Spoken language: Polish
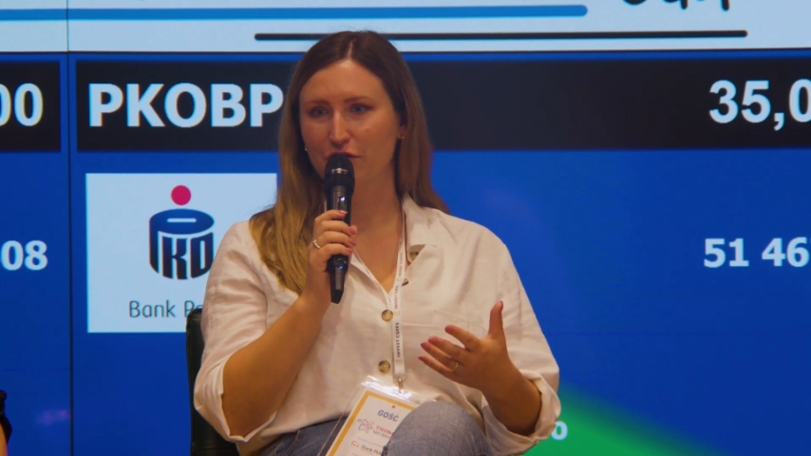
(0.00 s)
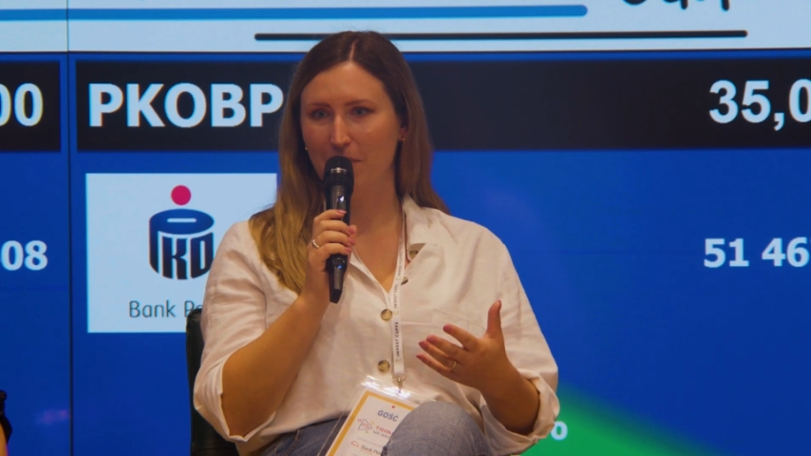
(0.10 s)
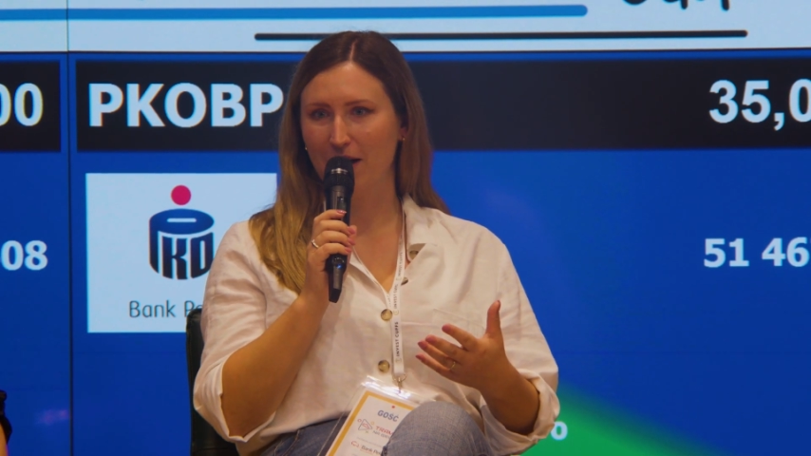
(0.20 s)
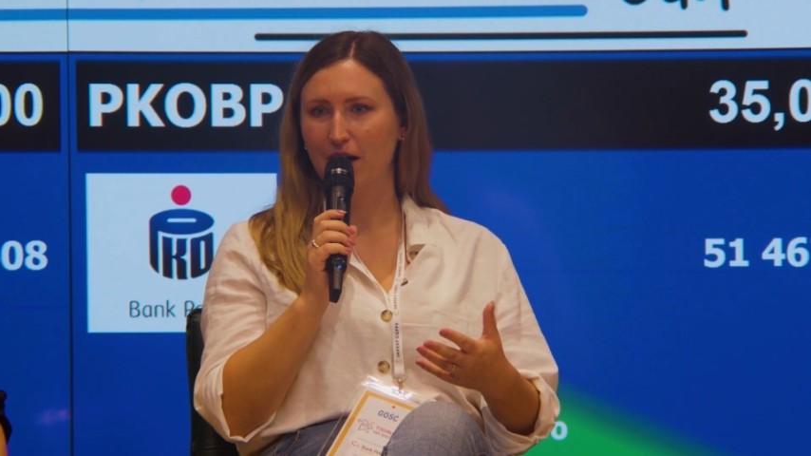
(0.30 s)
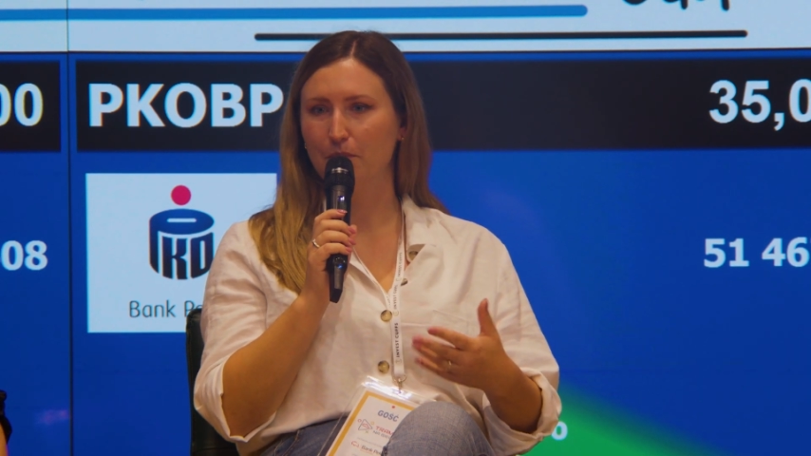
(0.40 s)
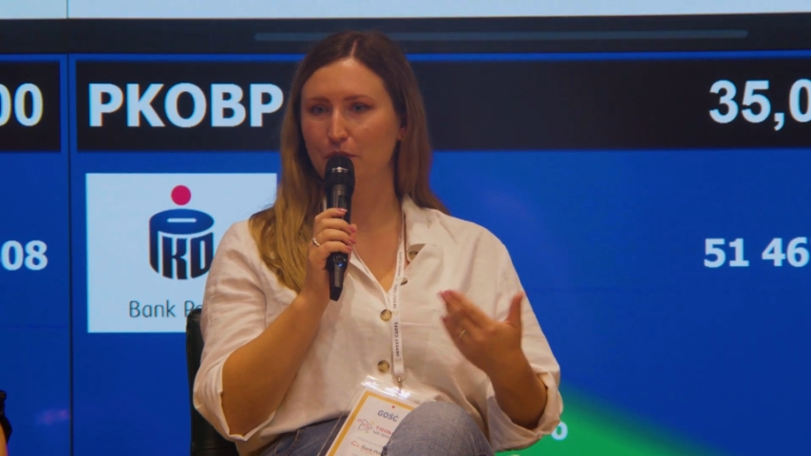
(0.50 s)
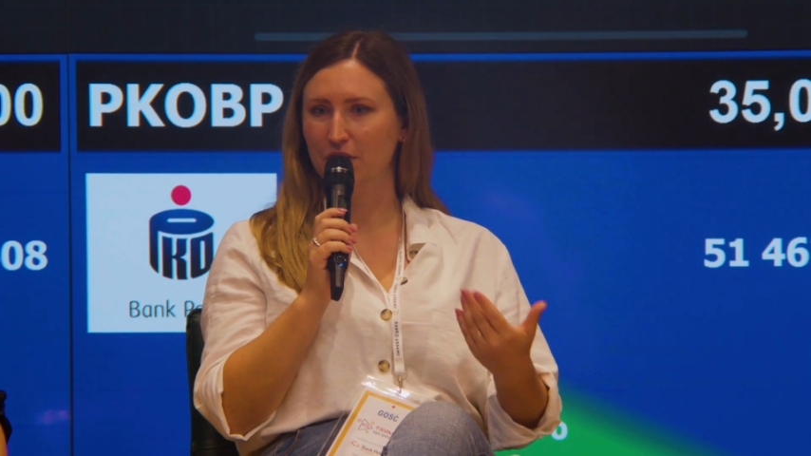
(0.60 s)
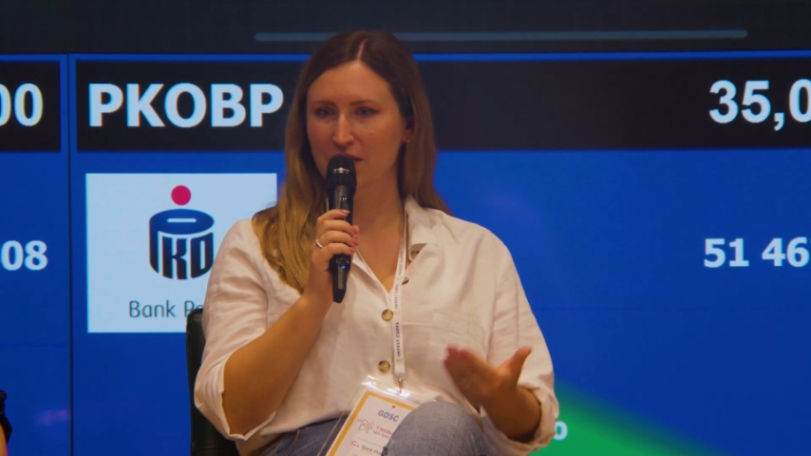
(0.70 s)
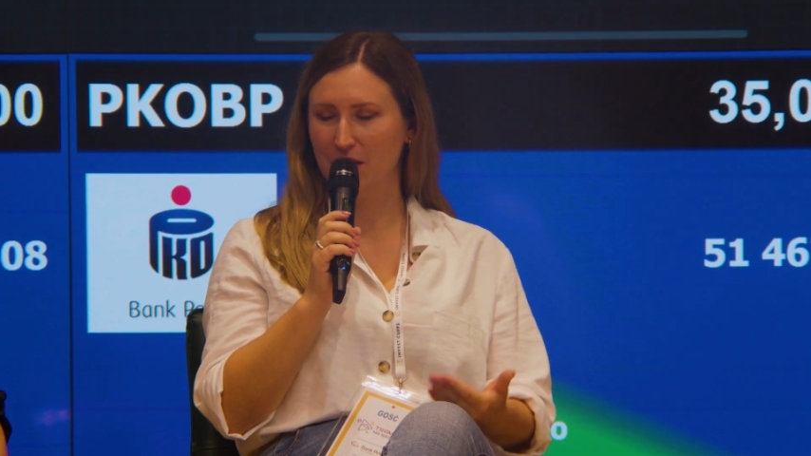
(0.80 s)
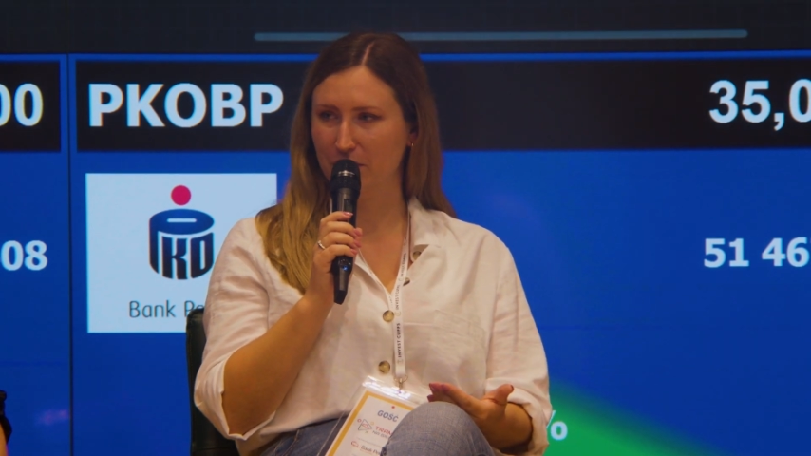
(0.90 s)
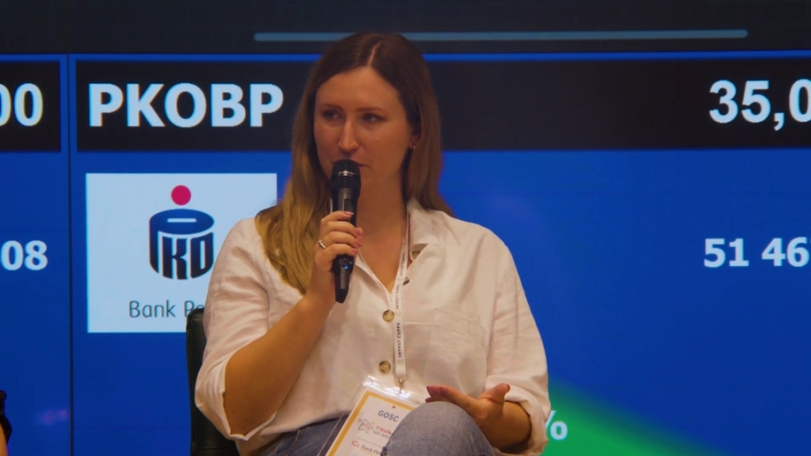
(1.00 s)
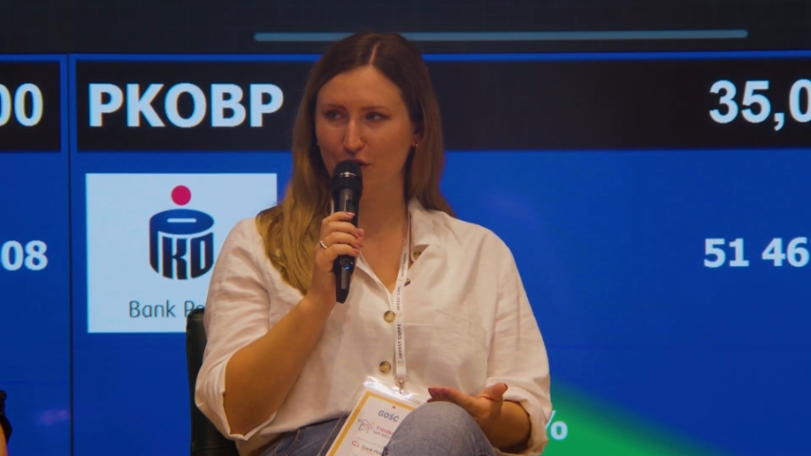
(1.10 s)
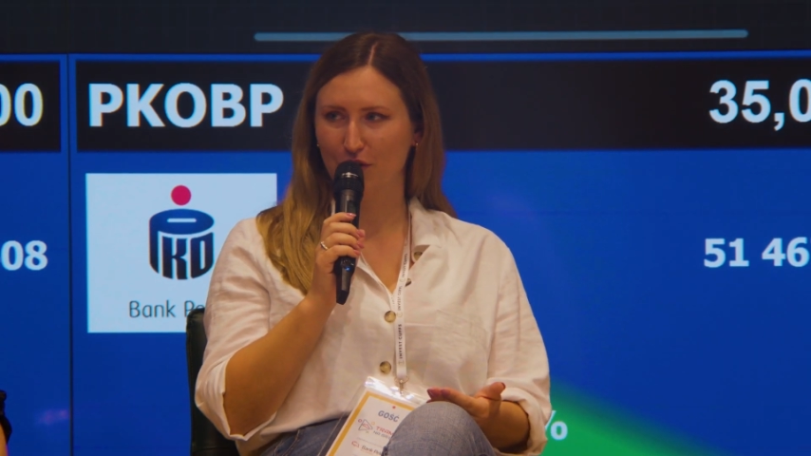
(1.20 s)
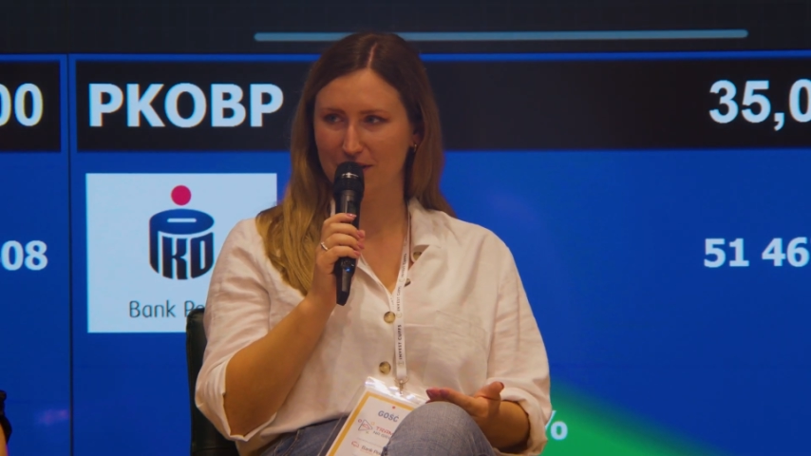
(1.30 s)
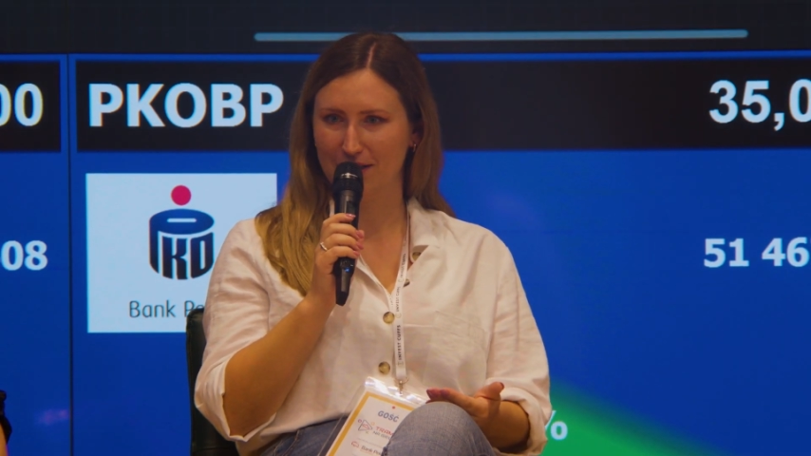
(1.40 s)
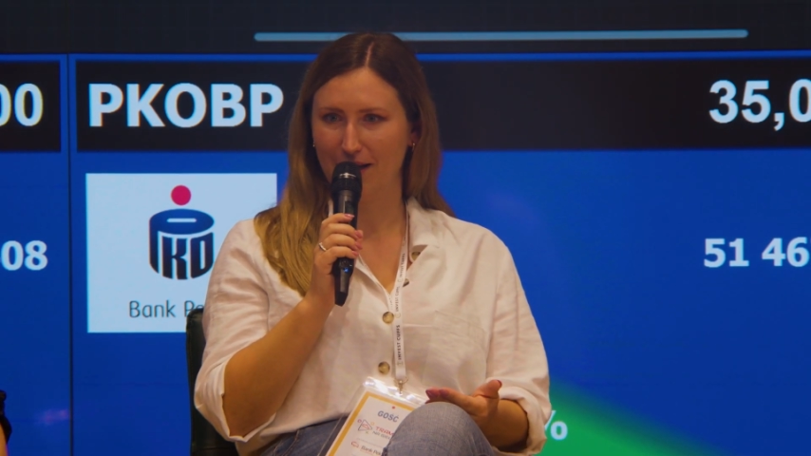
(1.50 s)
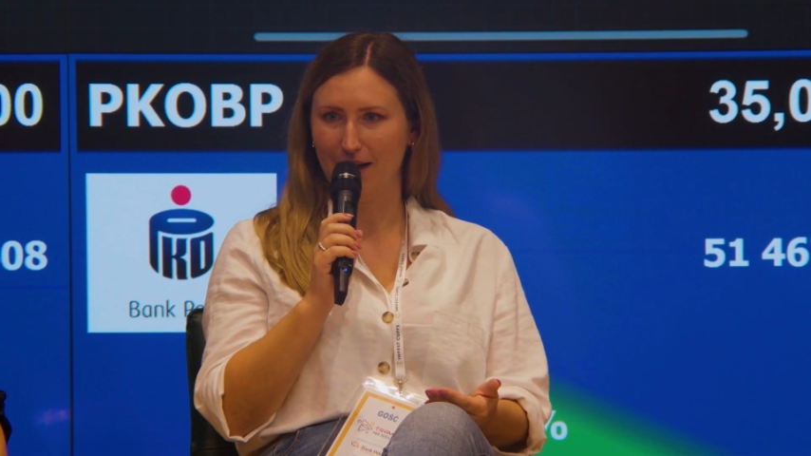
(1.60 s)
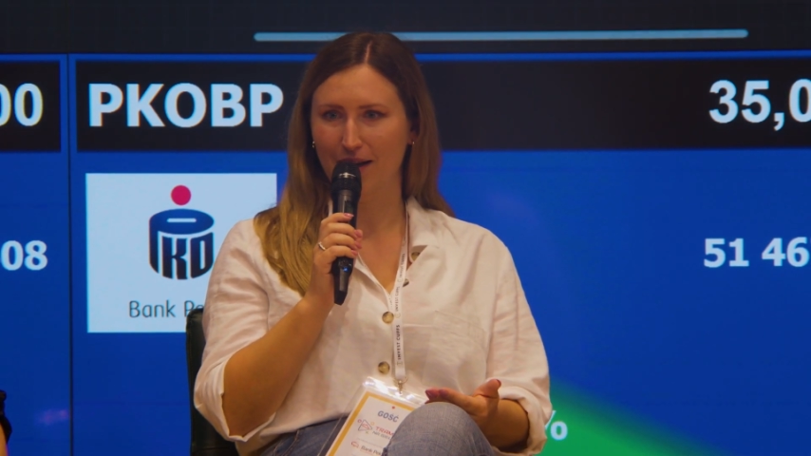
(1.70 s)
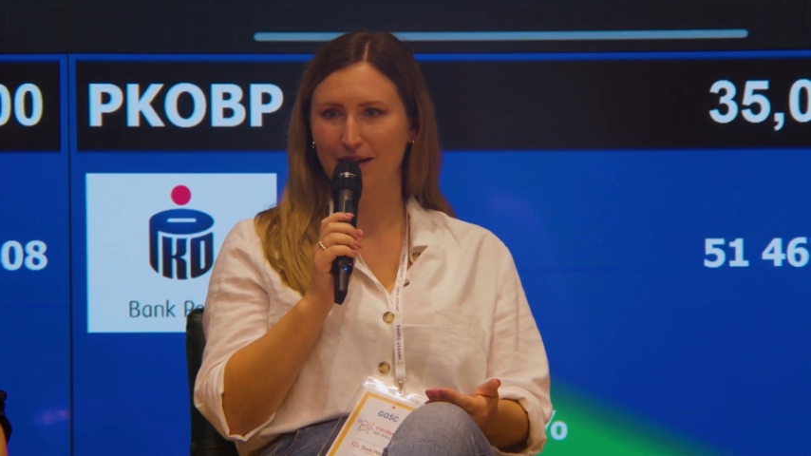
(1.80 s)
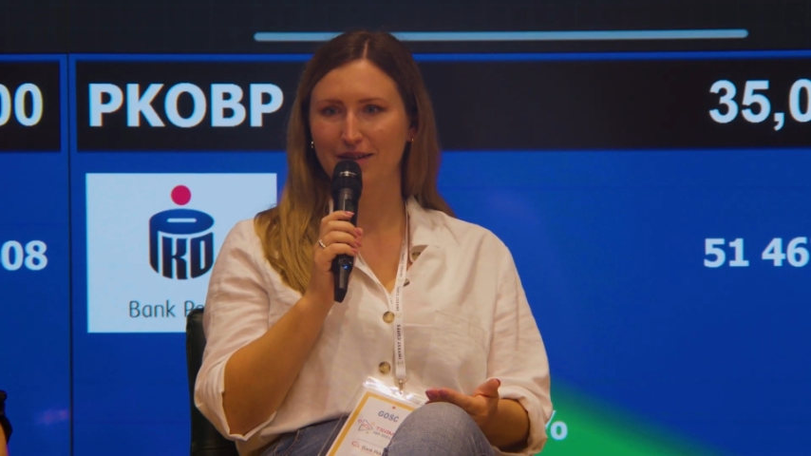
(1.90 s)
wymaga podjęcia pewnego
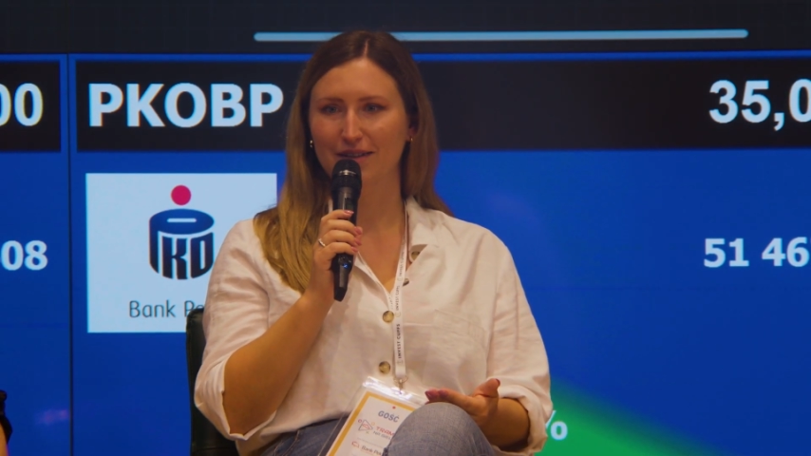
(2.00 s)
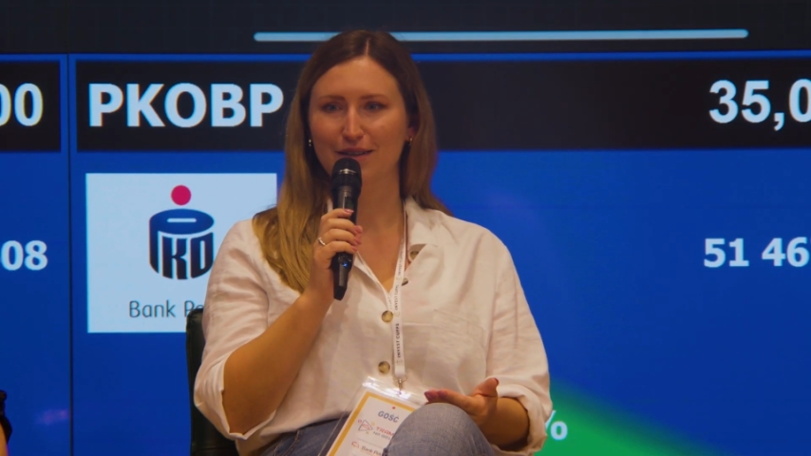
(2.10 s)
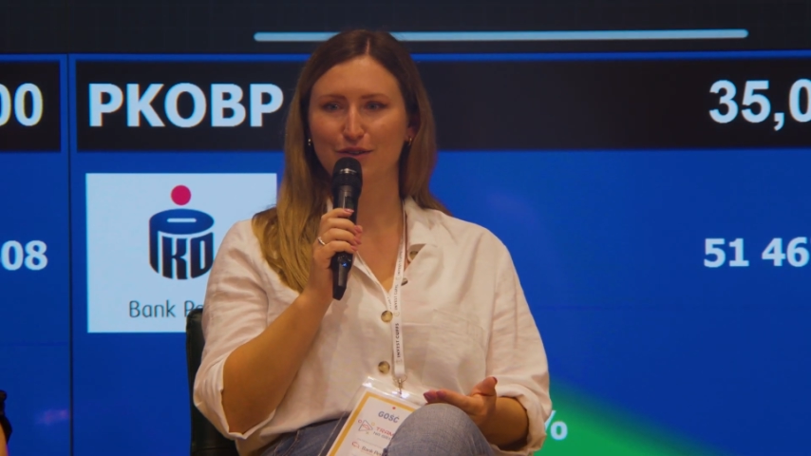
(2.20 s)
ryzyka,